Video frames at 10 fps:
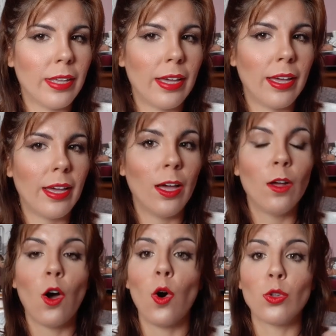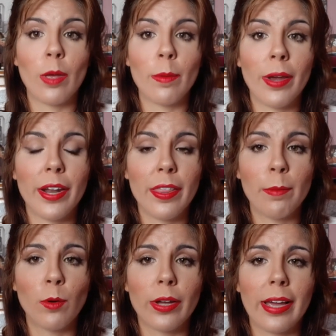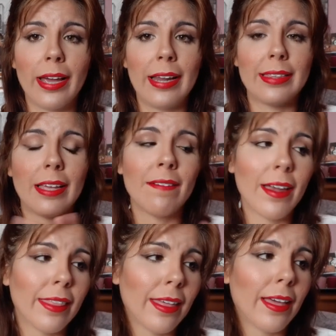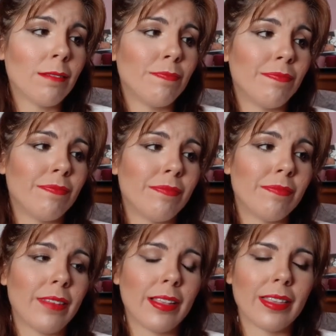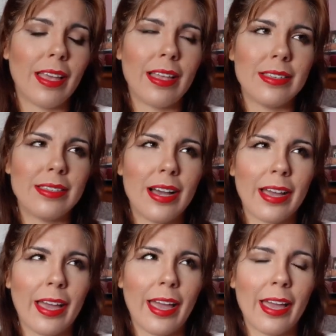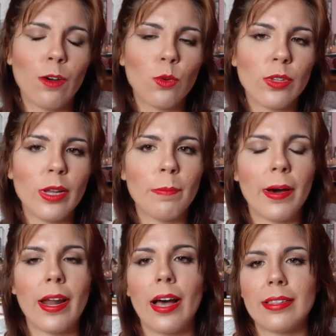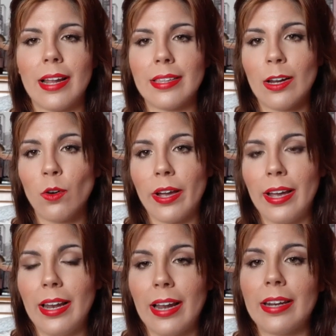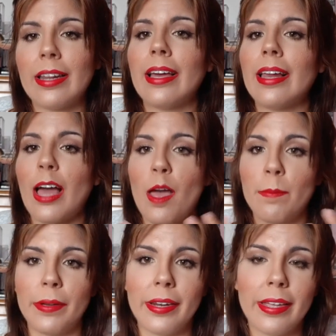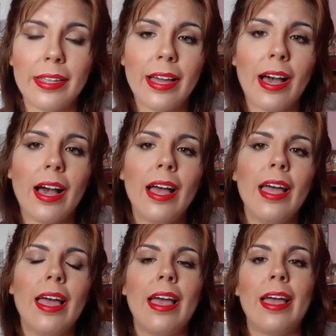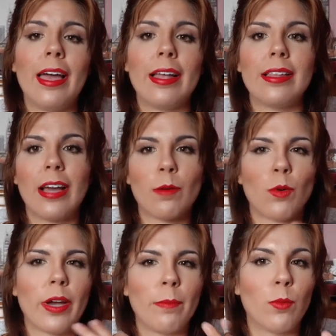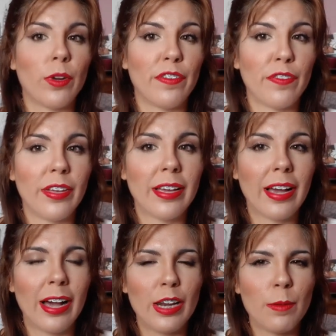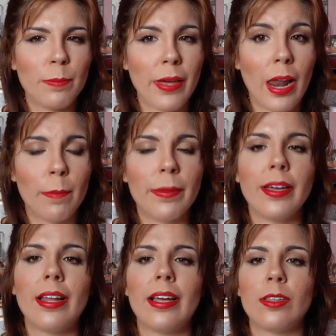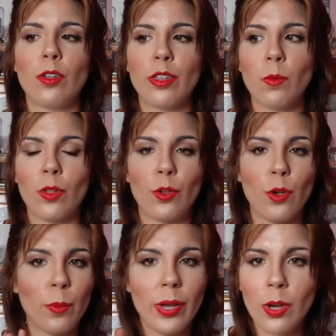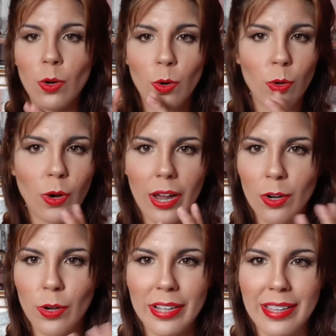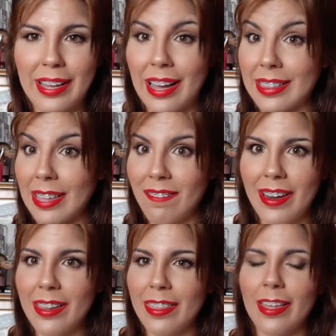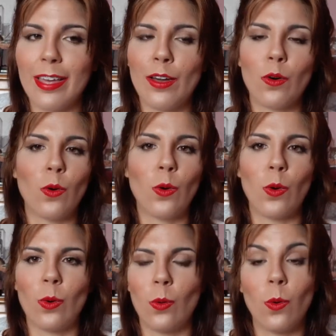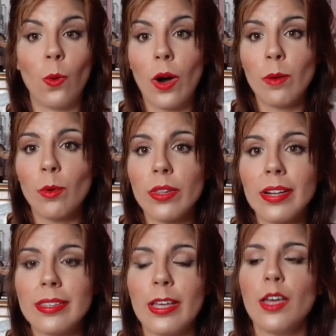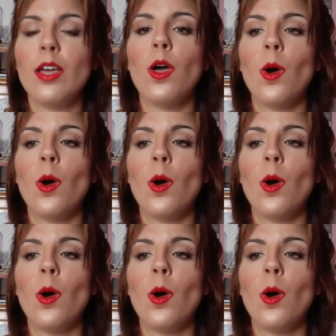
té o té verde, porque el té verde... Mm, ya que es útil para tratar lo que es el acné, las espinillas, eh, digamos que purifica, limpia la piel. Entonces cuando yo veo algo que tenga té verde o, árbol del té,